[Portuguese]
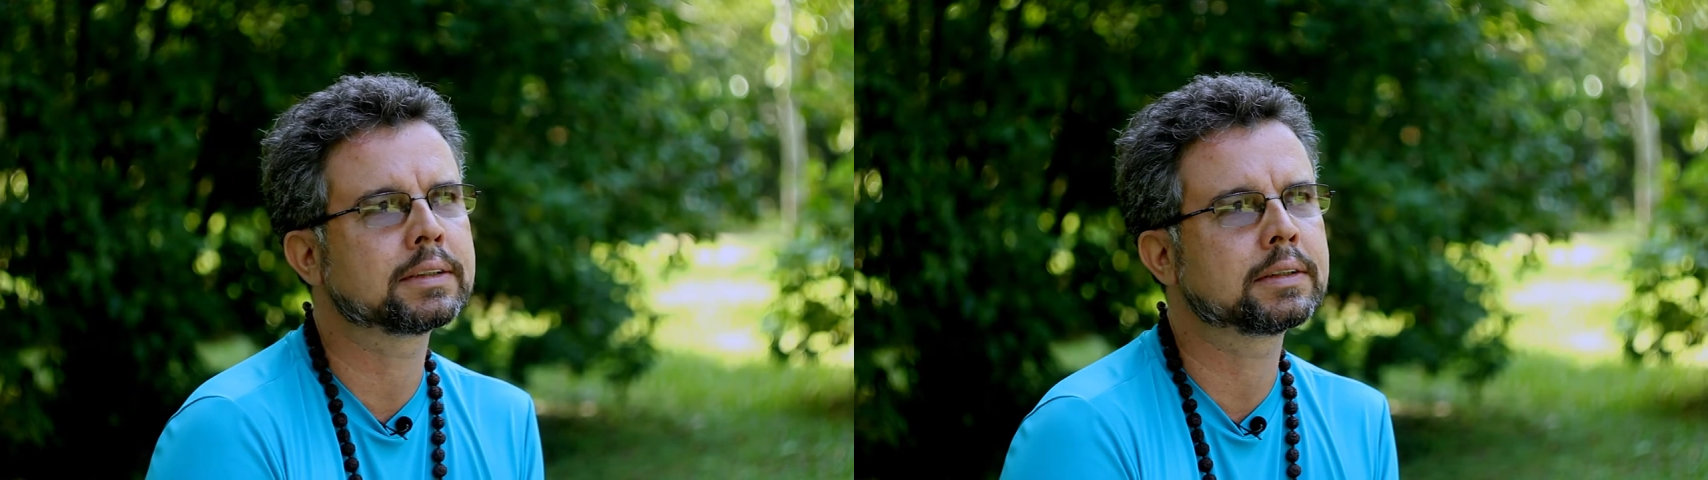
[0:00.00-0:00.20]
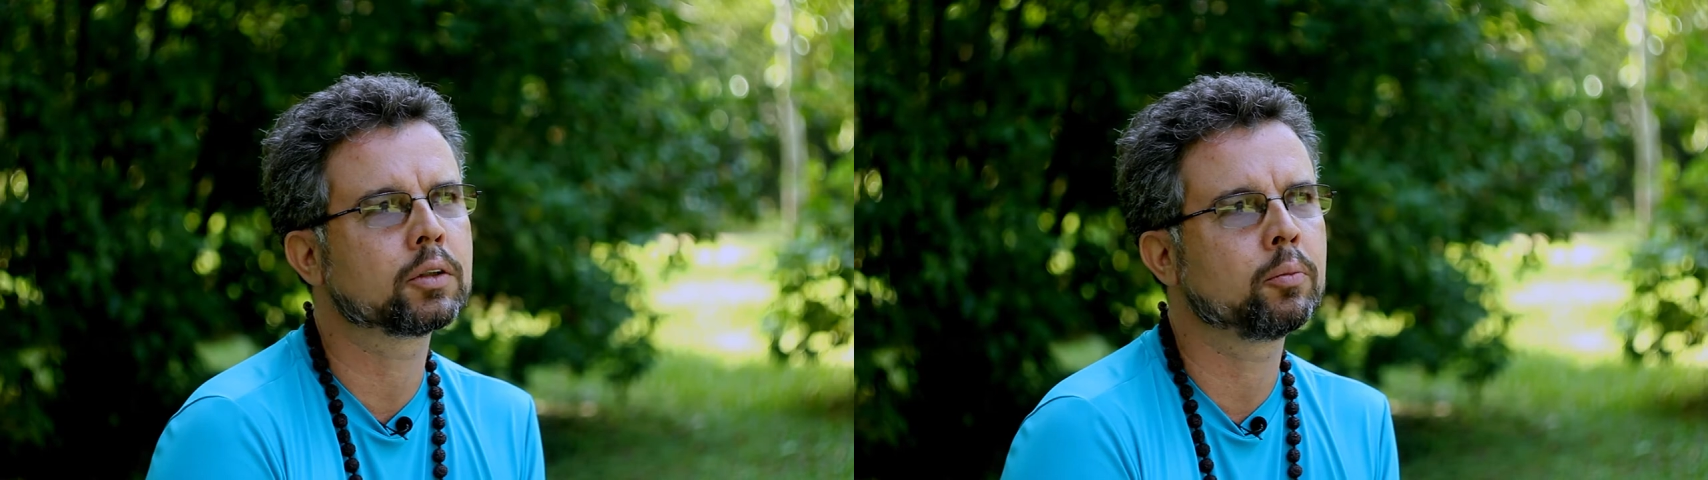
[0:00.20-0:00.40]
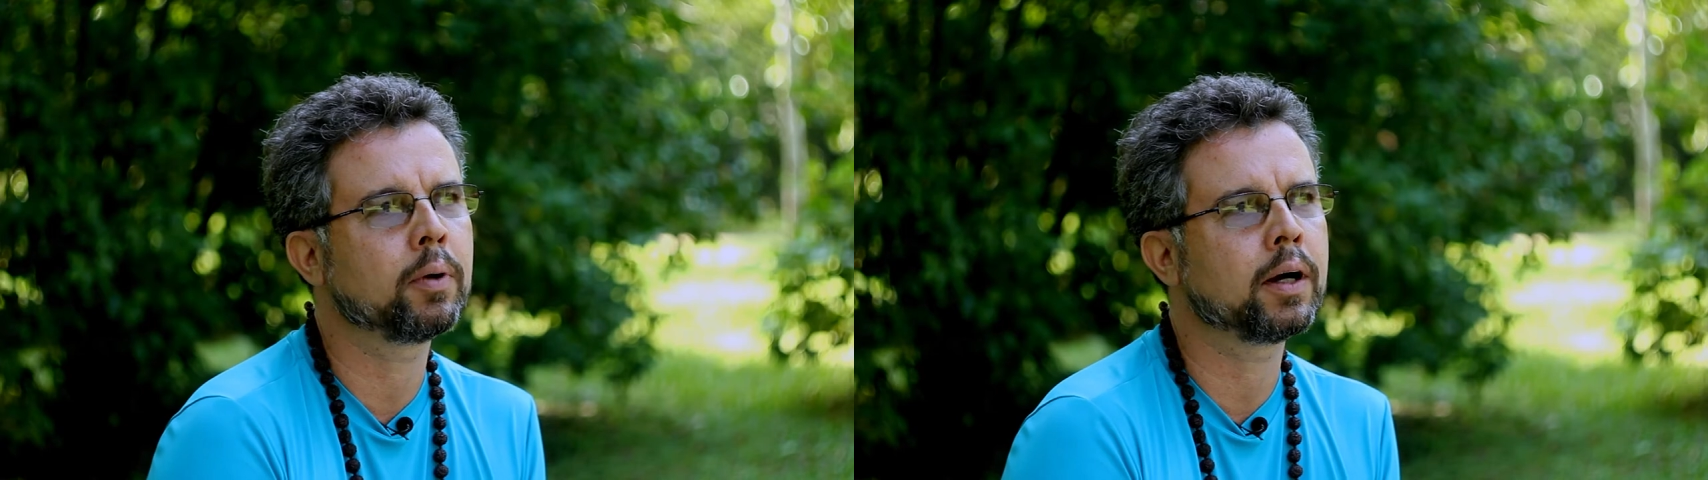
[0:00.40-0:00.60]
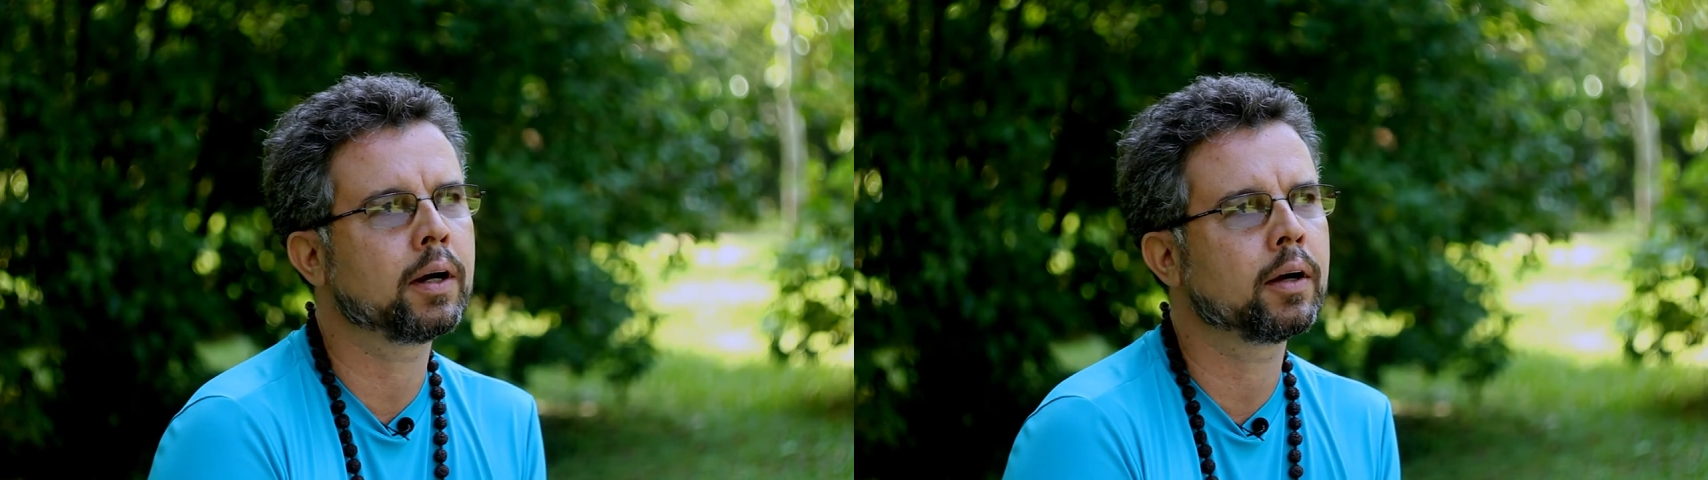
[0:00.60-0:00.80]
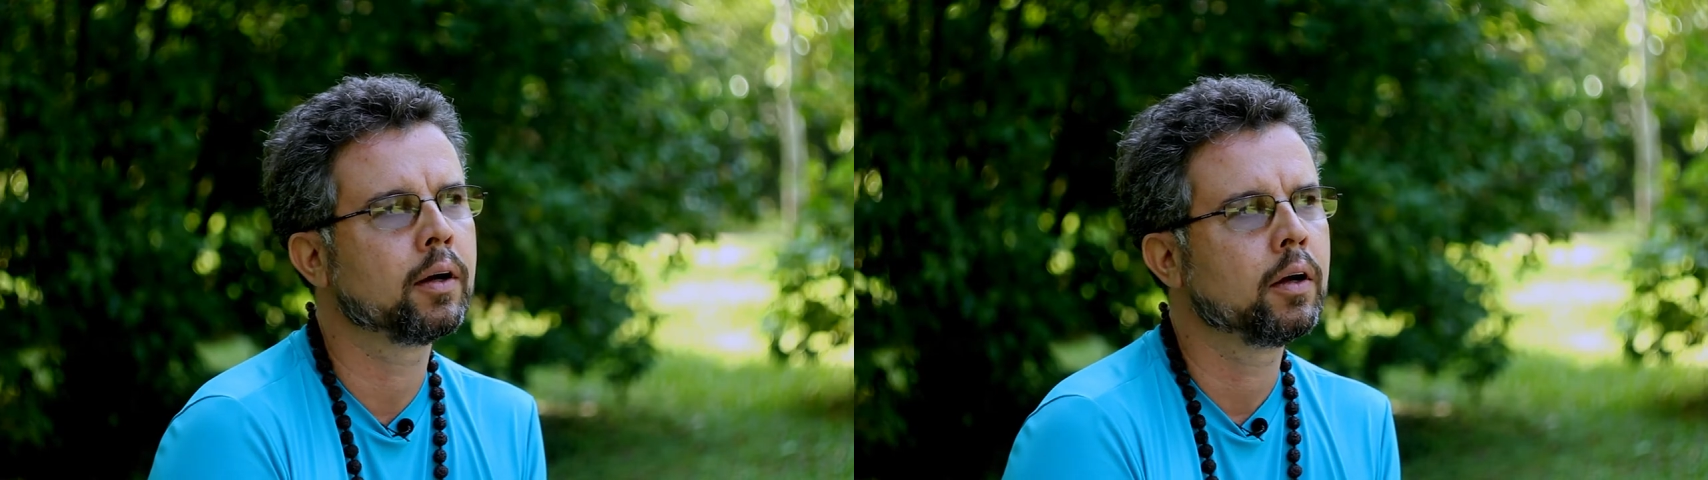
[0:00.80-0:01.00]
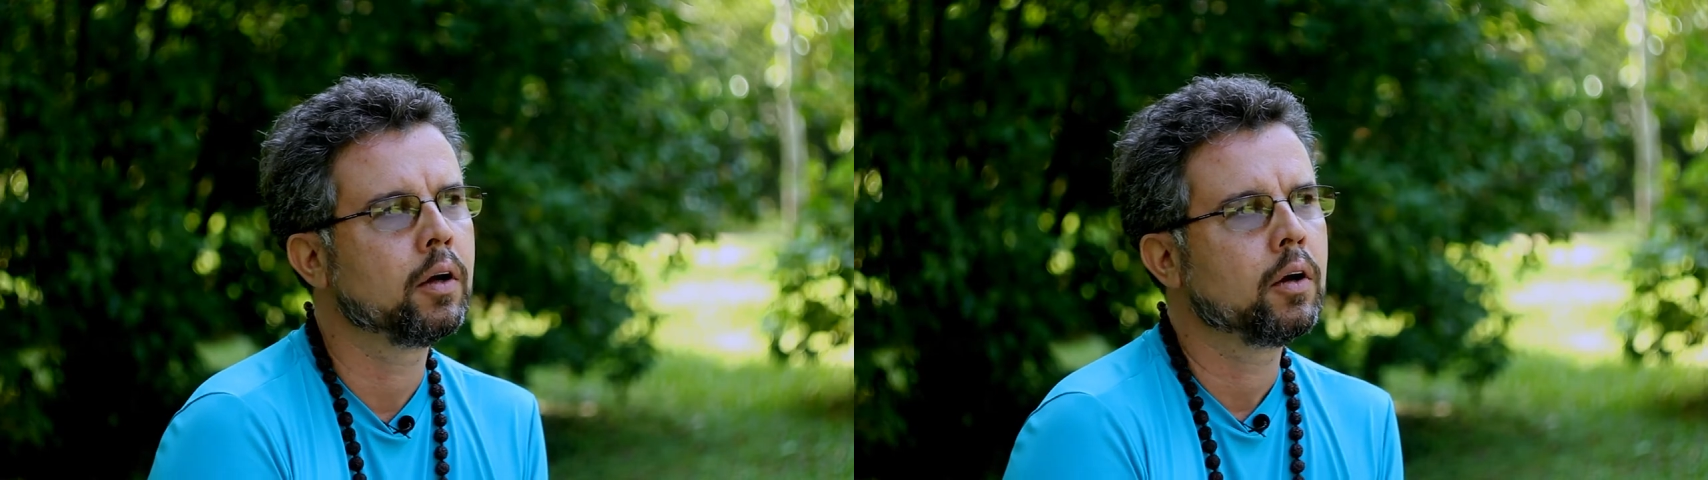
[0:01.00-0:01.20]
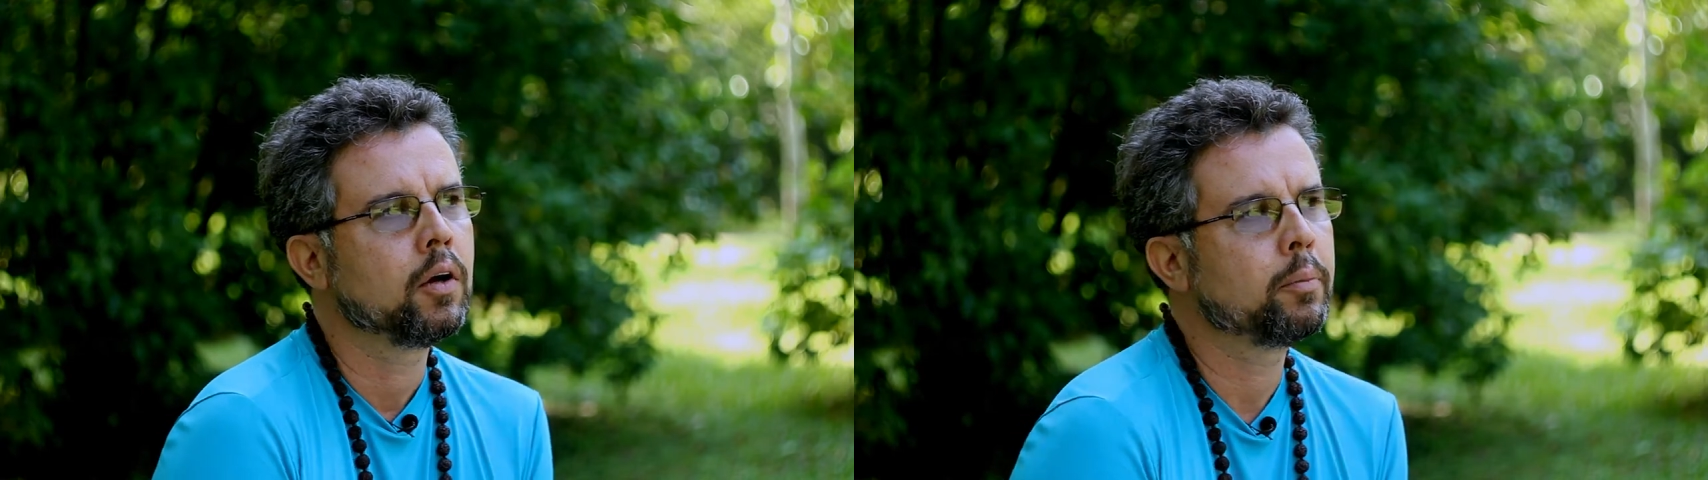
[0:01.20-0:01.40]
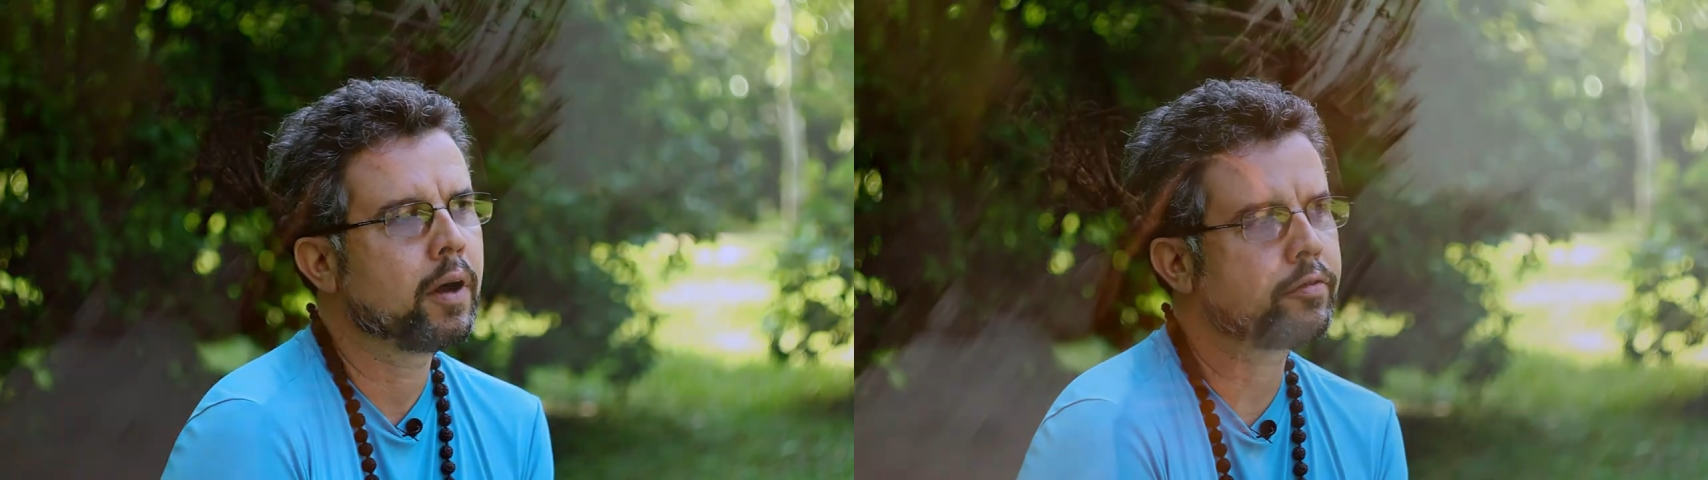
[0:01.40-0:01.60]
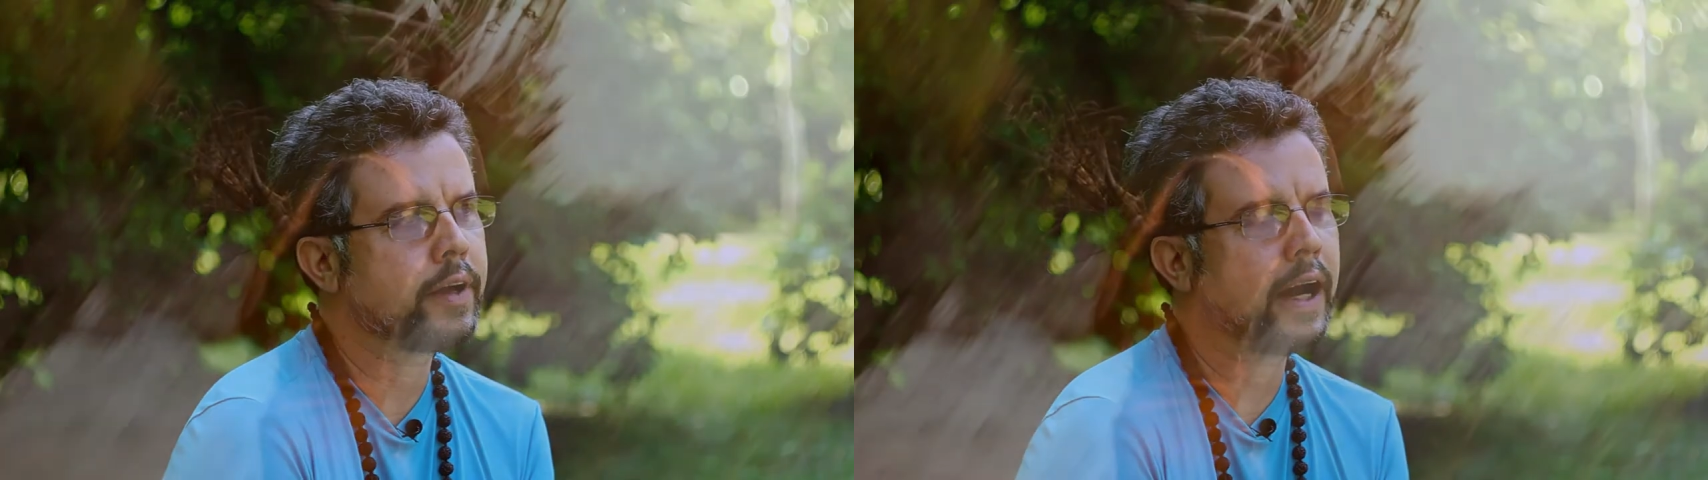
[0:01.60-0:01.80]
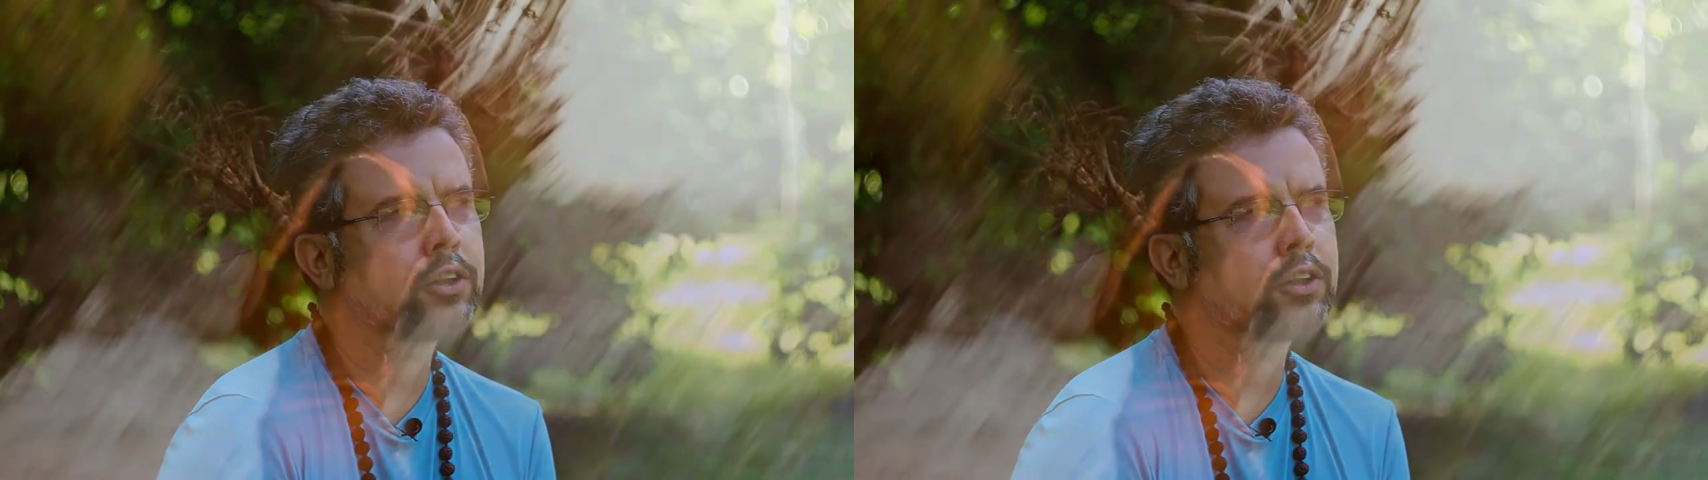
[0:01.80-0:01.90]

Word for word: de ter sido uma, uma